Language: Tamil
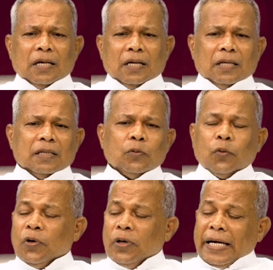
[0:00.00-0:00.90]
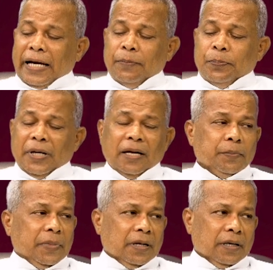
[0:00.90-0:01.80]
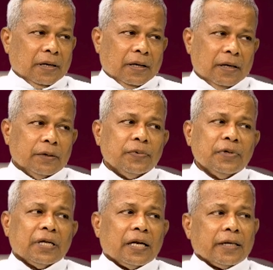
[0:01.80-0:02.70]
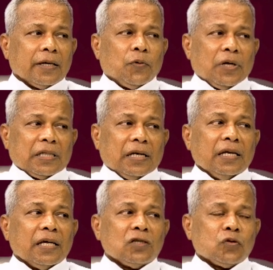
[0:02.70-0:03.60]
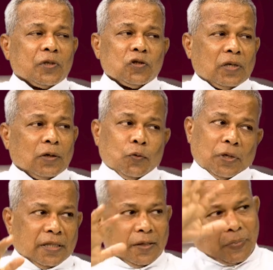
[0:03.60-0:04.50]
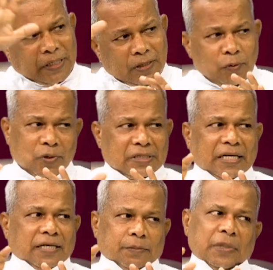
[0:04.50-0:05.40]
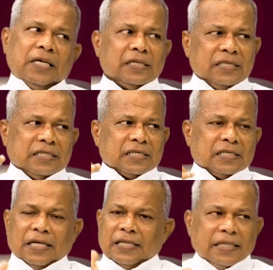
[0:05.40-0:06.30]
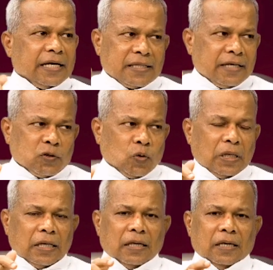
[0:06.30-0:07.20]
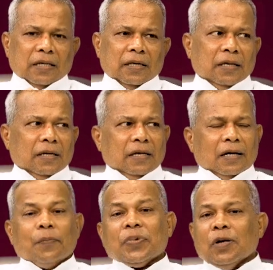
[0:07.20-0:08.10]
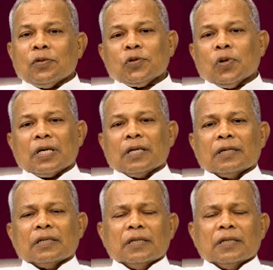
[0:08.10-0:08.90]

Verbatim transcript: அதாவது ஒரு கைப்பிடி அளவு நினைக்கக்கூடிய தண்ணீரை சுமந்து சொல்லக்கூடாது என்பது ஒரு சட்டம் ஜீசஸ் அது அந்த இடத்துல சொல்லலை அப்போ தான் அவர் சொல்கிறாரு